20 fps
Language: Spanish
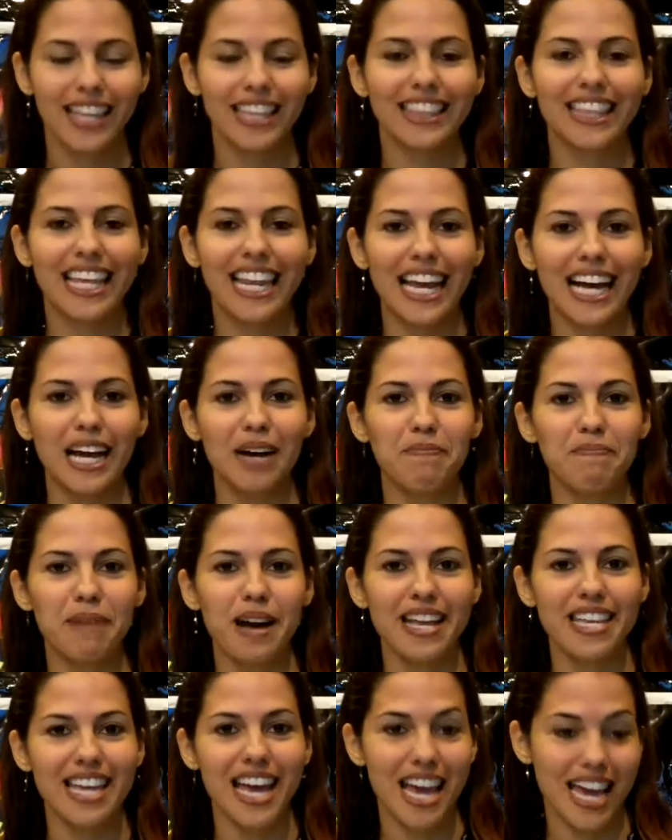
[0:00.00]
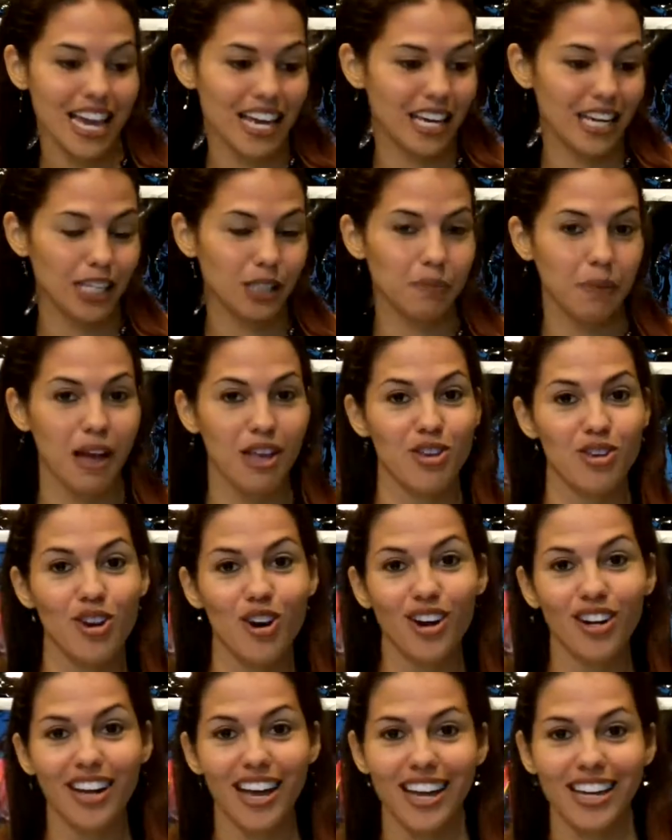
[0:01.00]
de la campaña en
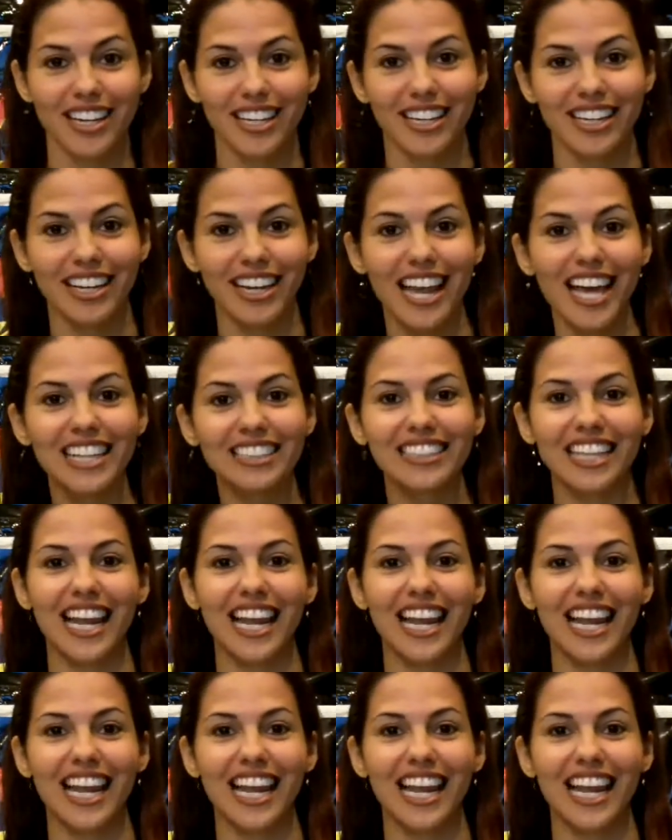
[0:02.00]
español, en inglés.